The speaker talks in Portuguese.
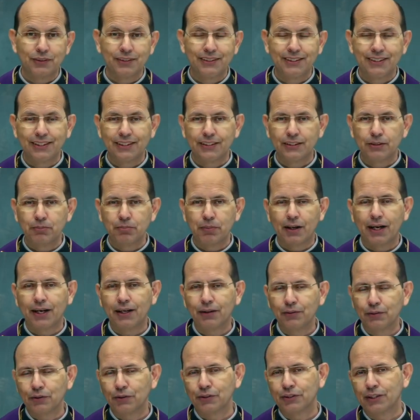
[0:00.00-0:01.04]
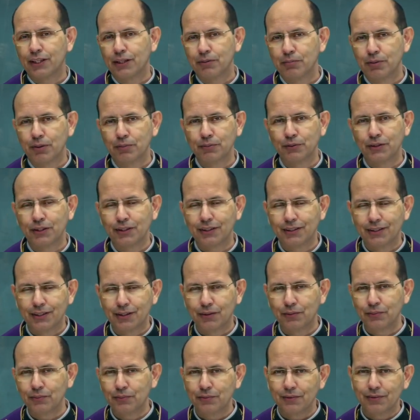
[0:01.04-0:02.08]
dia de maio nós celebramos
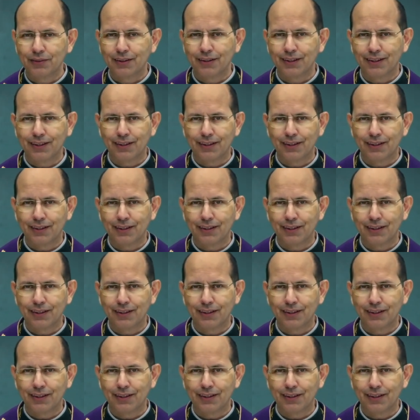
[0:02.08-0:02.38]
então